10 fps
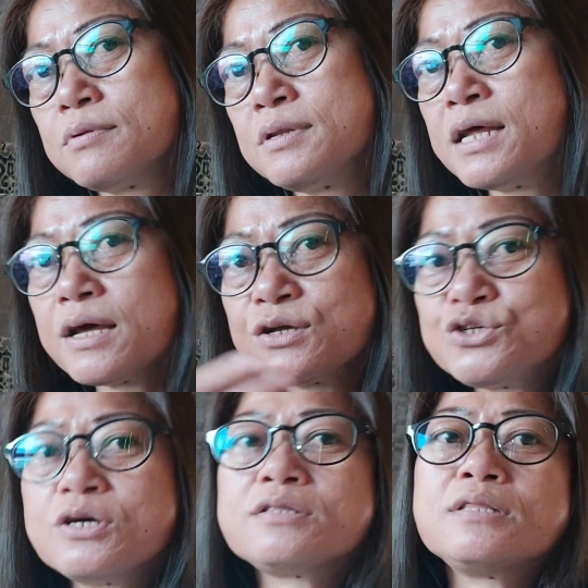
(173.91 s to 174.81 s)
lalaki
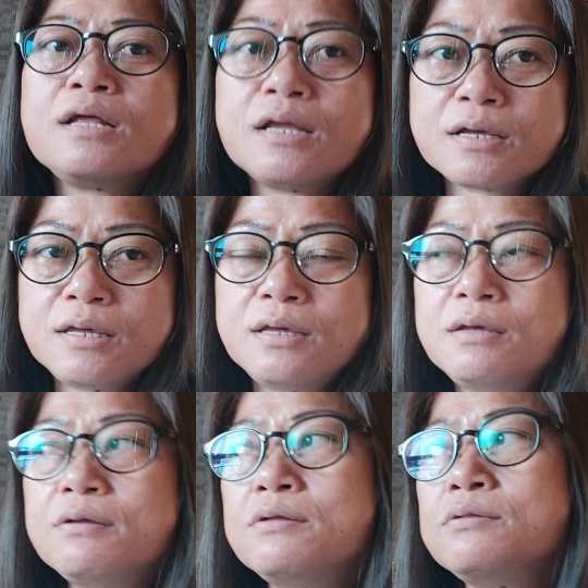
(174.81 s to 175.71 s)
siya at lalaki
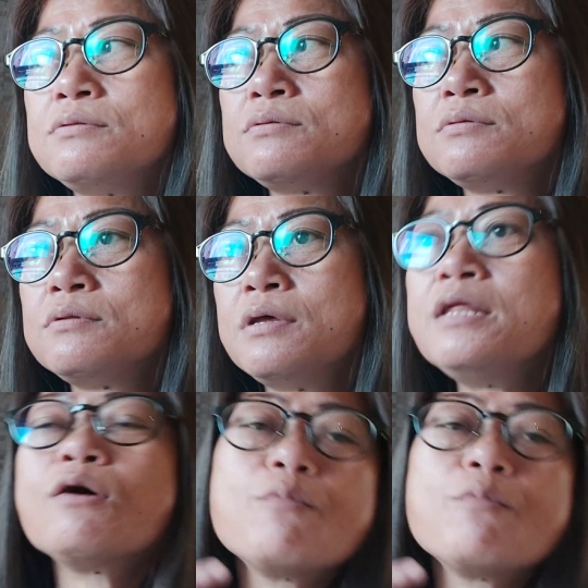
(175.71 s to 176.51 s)
hindi